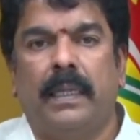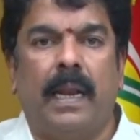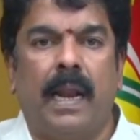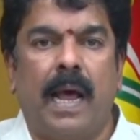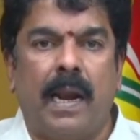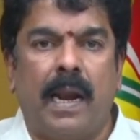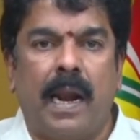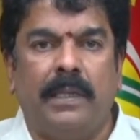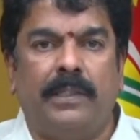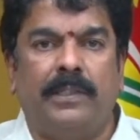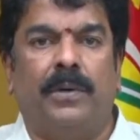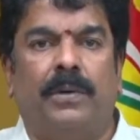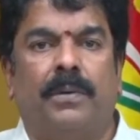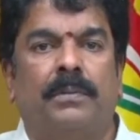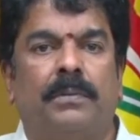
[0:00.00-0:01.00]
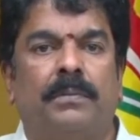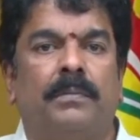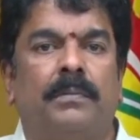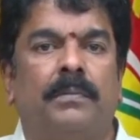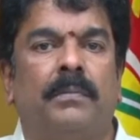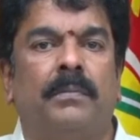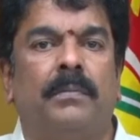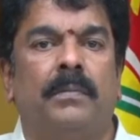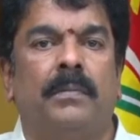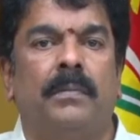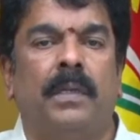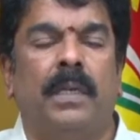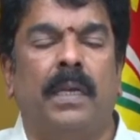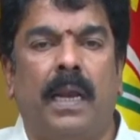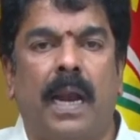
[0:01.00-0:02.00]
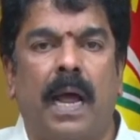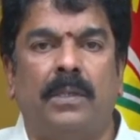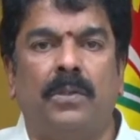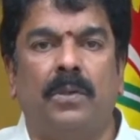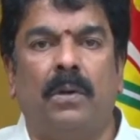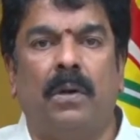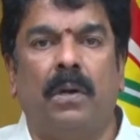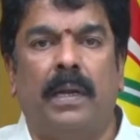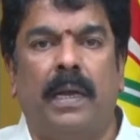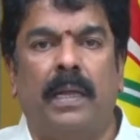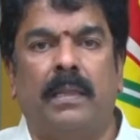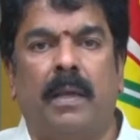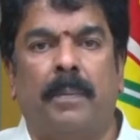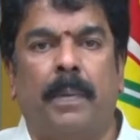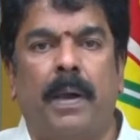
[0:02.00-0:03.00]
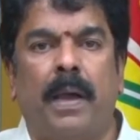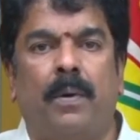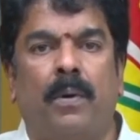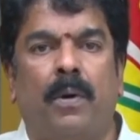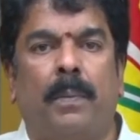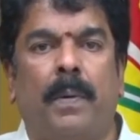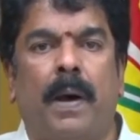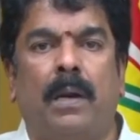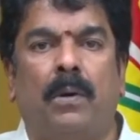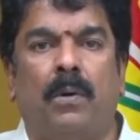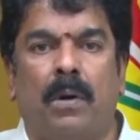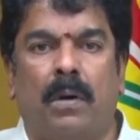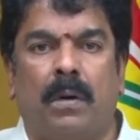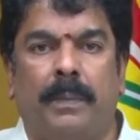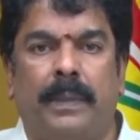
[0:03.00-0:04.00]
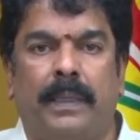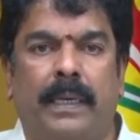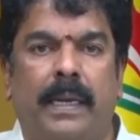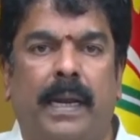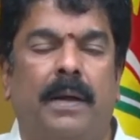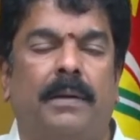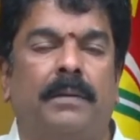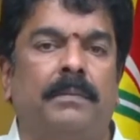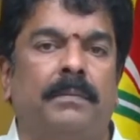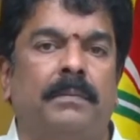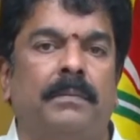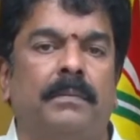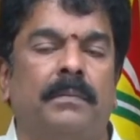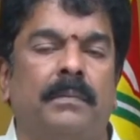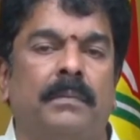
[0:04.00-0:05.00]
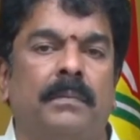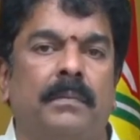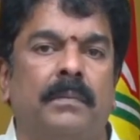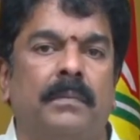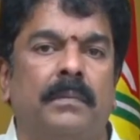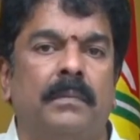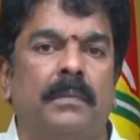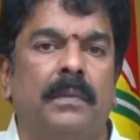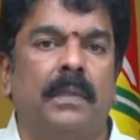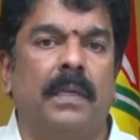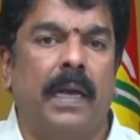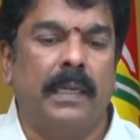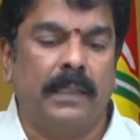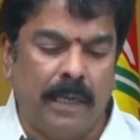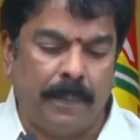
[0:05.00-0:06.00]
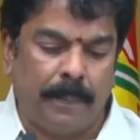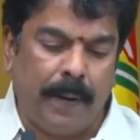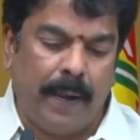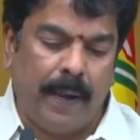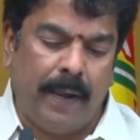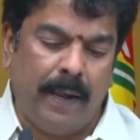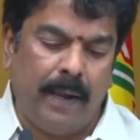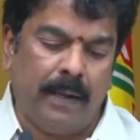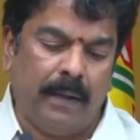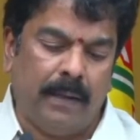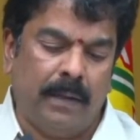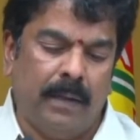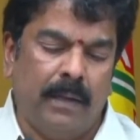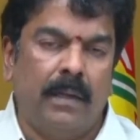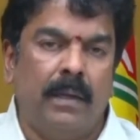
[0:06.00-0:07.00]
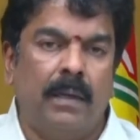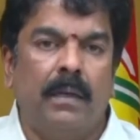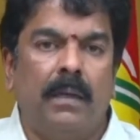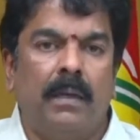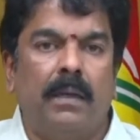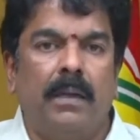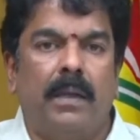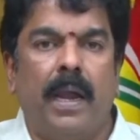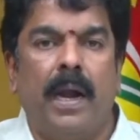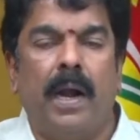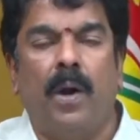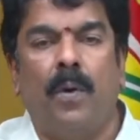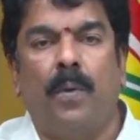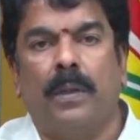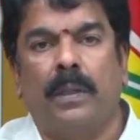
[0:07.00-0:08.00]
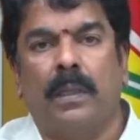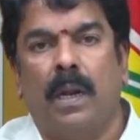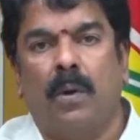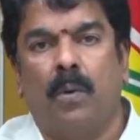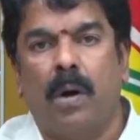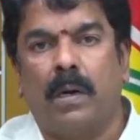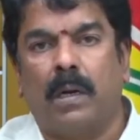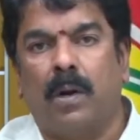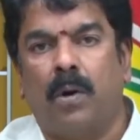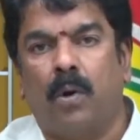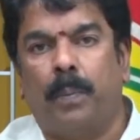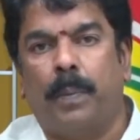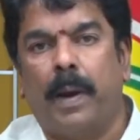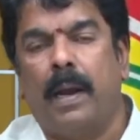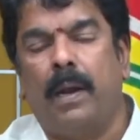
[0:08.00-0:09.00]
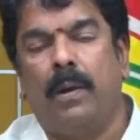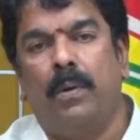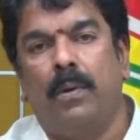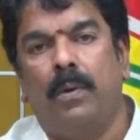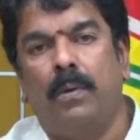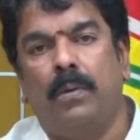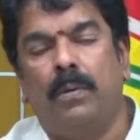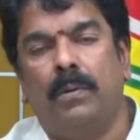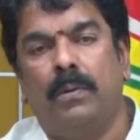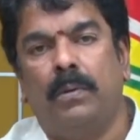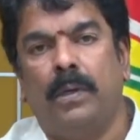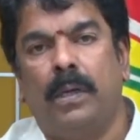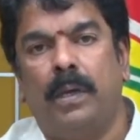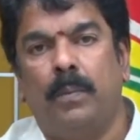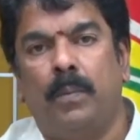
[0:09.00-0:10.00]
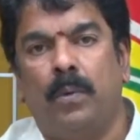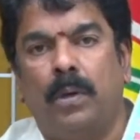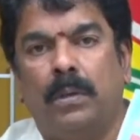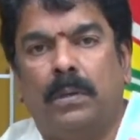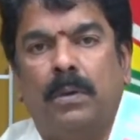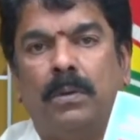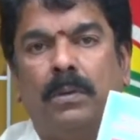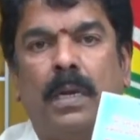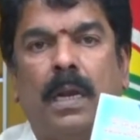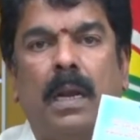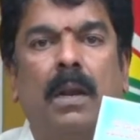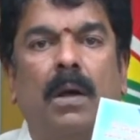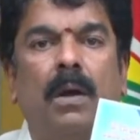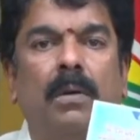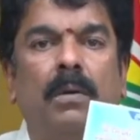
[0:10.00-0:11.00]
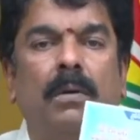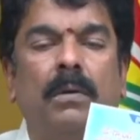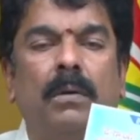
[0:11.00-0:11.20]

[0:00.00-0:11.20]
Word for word: ఇది నా రాజ్యం ఈ రాజ్యంలో నేను తప్ప ఎవరు పాలు కొనరు మీ దగ్గర అని చెప్పి ఏడు వందల కోట్ల రూపాయలు ఈ మూడు సంవత్సరాల్లో